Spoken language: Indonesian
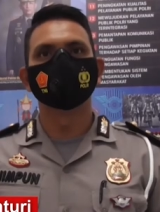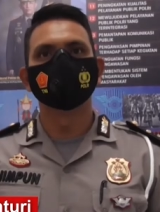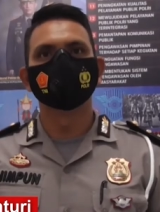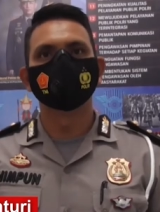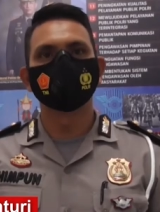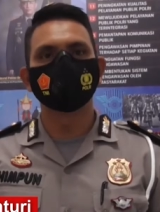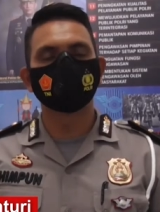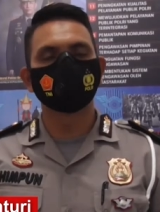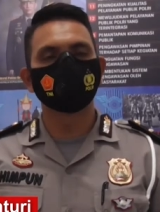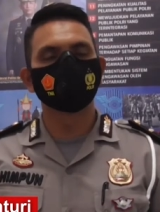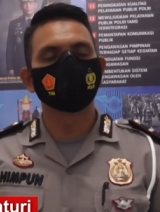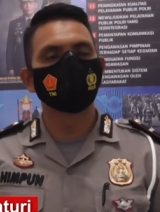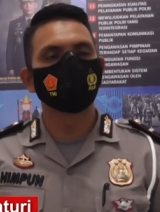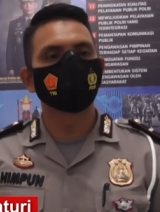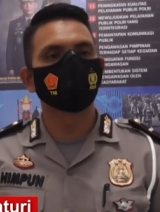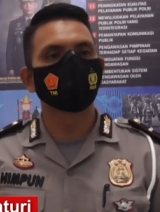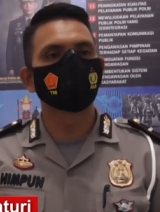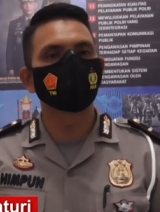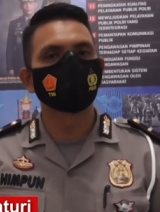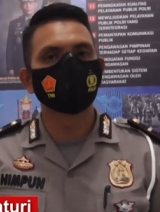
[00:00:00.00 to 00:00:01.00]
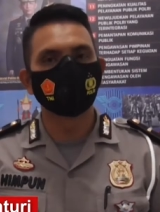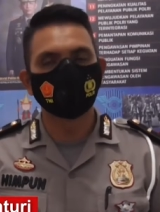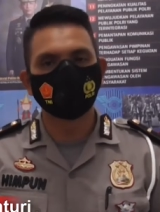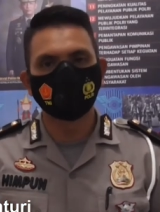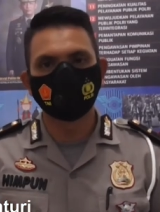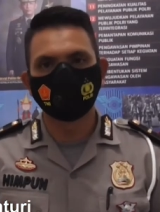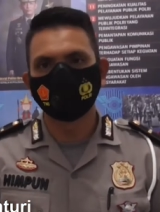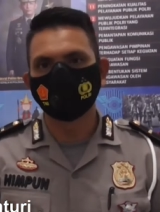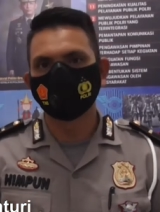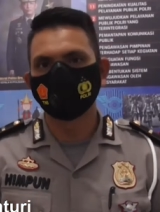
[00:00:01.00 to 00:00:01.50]
masih melakukan
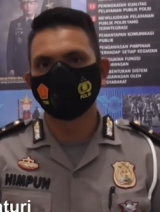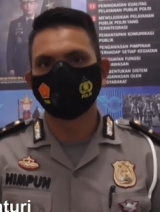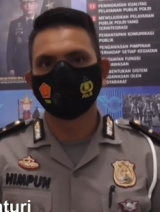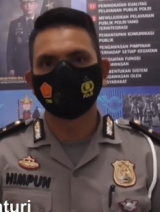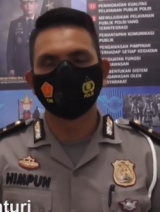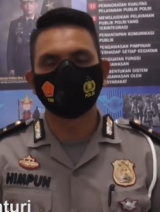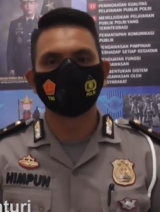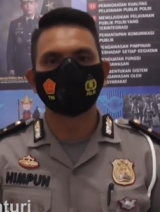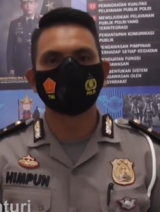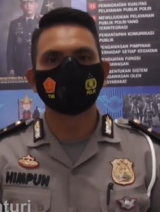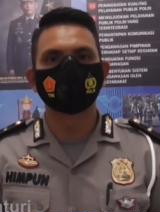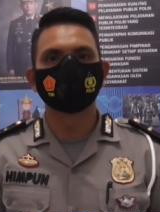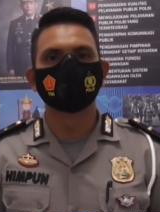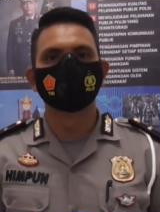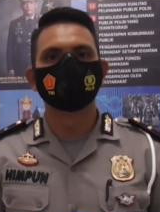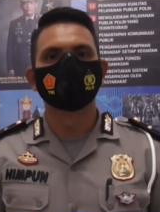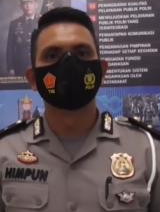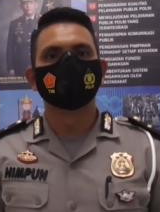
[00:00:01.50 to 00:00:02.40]
penyelidikan terkait